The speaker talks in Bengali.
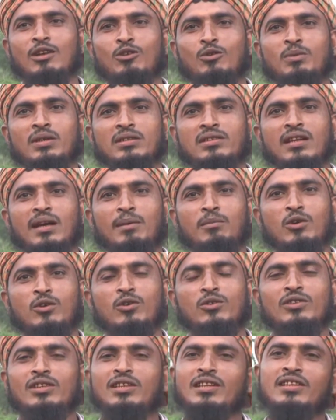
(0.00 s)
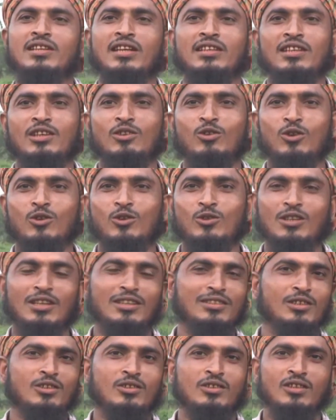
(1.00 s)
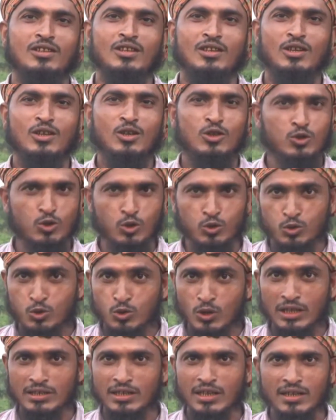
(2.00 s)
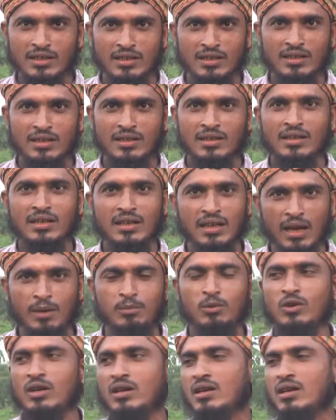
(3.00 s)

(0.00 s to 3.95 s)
আলু বেচলে আমাকে তিরিশ হাজার খরচ আছে সত্তর হাজার লাভ